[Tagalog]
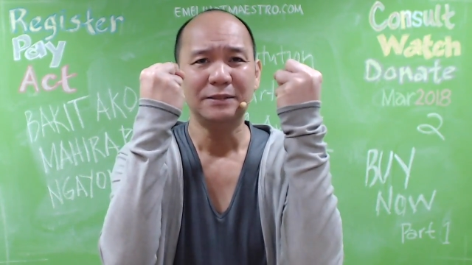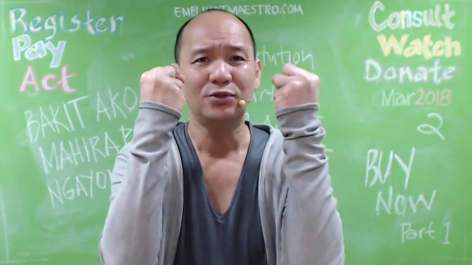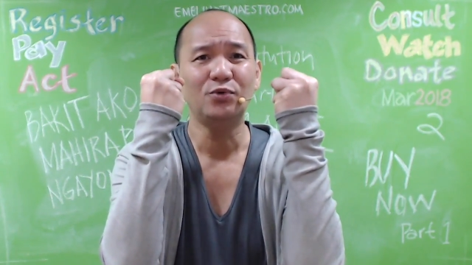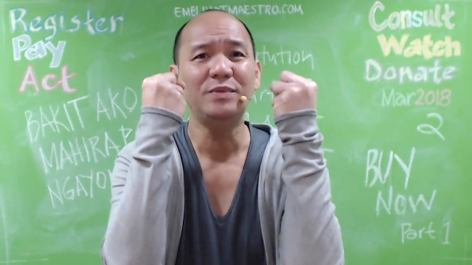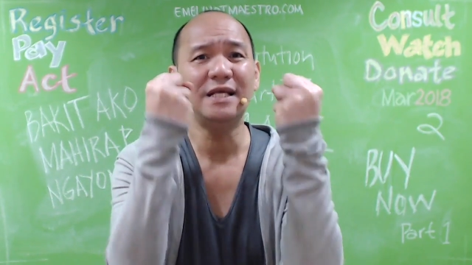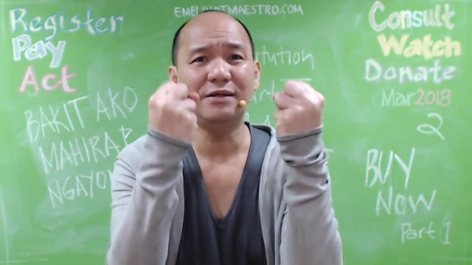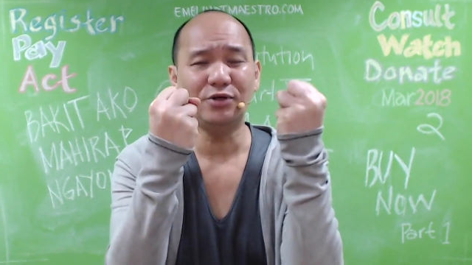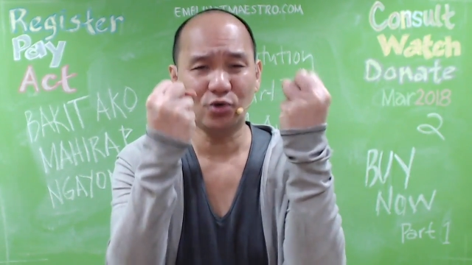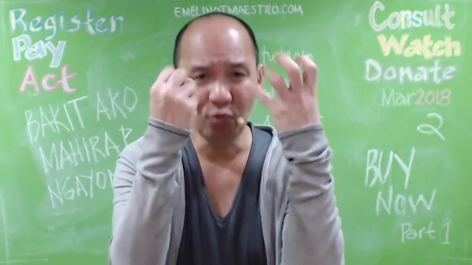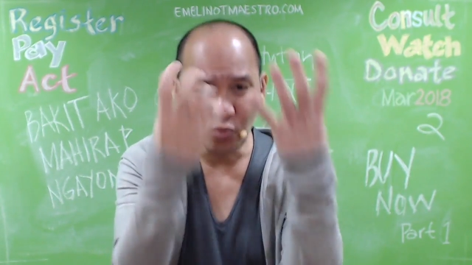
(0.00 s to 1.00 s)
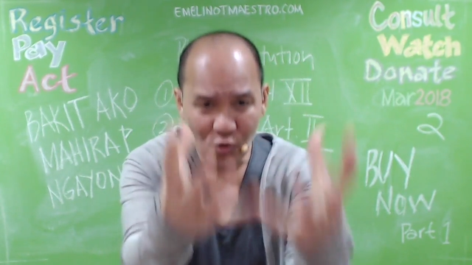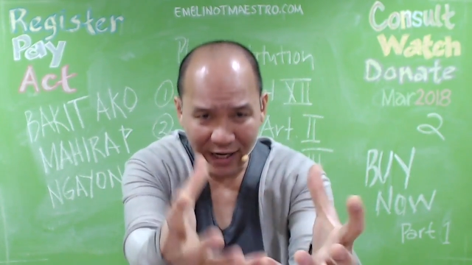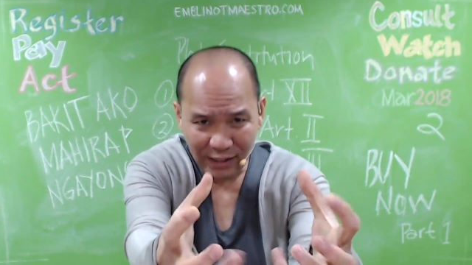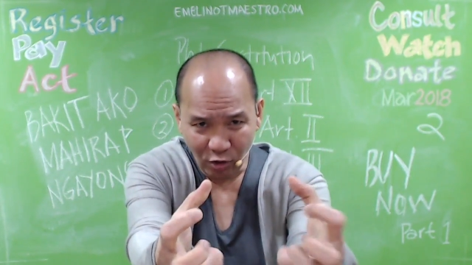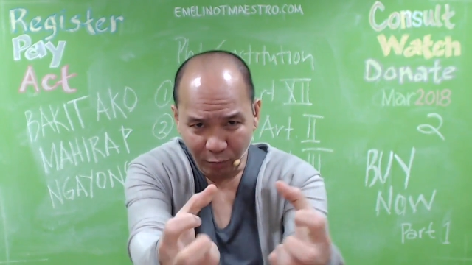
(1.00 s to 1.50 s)
kumi-
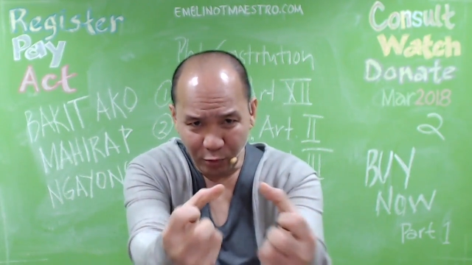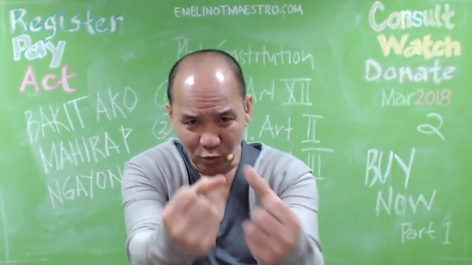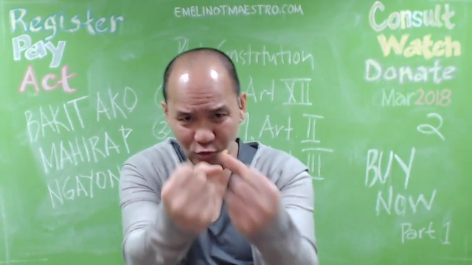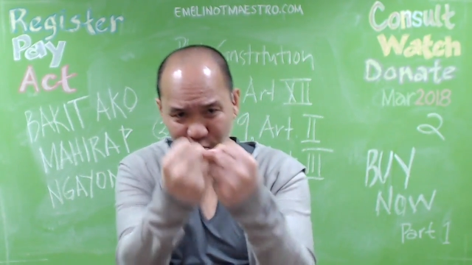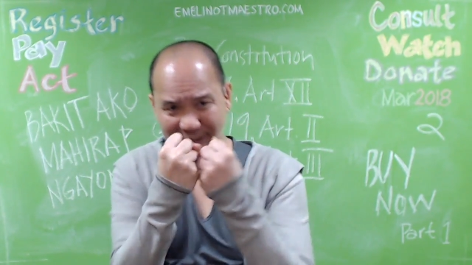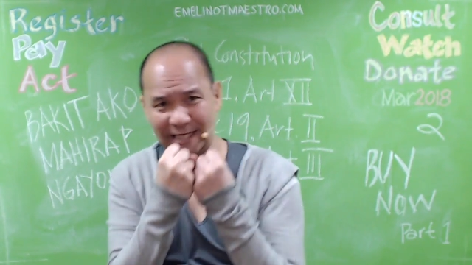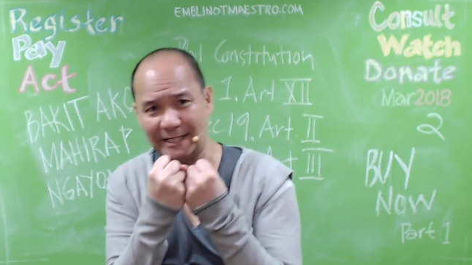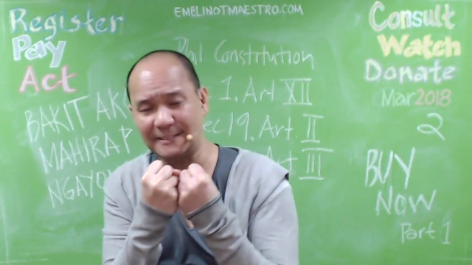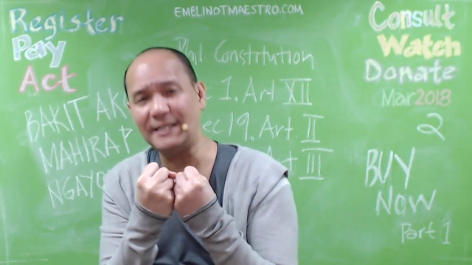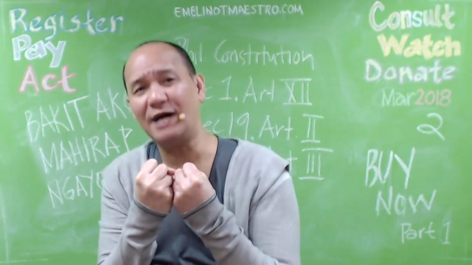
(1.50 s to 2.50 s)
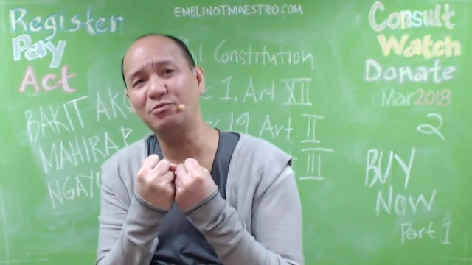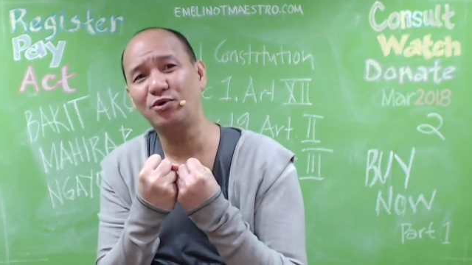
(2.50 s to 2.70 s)
kumuha ng oportunidad, sinabi